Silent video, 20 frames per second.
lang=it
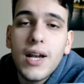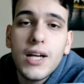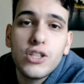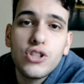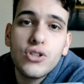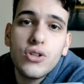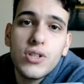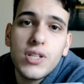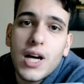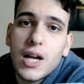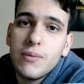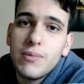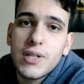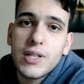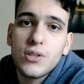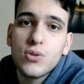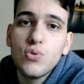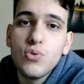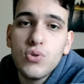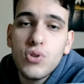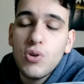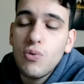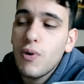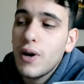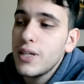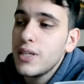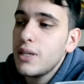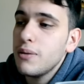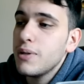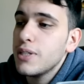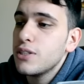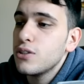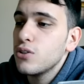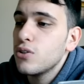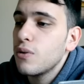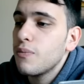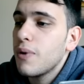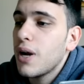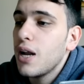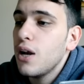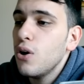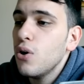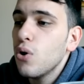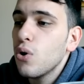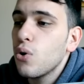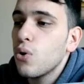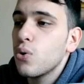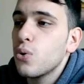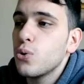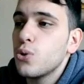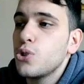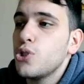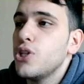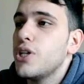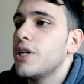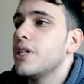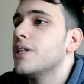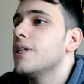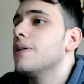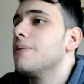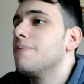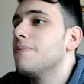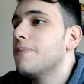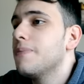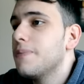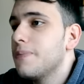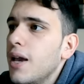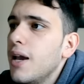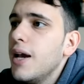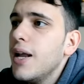Clash Royale perché tutti quanti penso che ormai lo conoscerete.